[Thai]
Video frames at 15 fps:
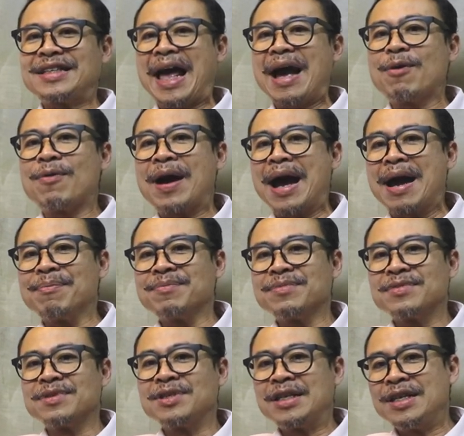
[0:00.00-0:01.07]
สร้างความ
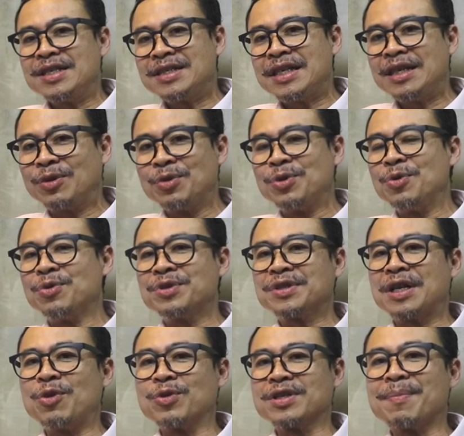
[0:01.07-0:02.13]
easy to use
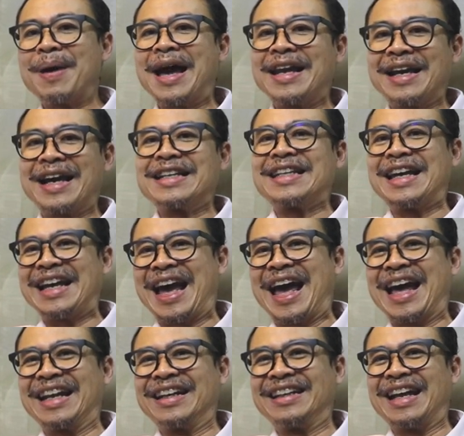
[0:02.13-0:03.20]
สะดวกสบายในการใช้
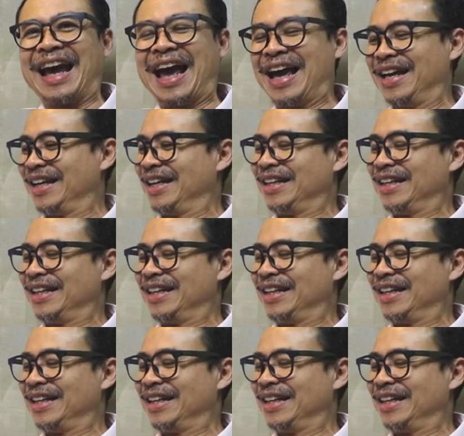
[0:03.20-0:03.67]
งานนะฮะ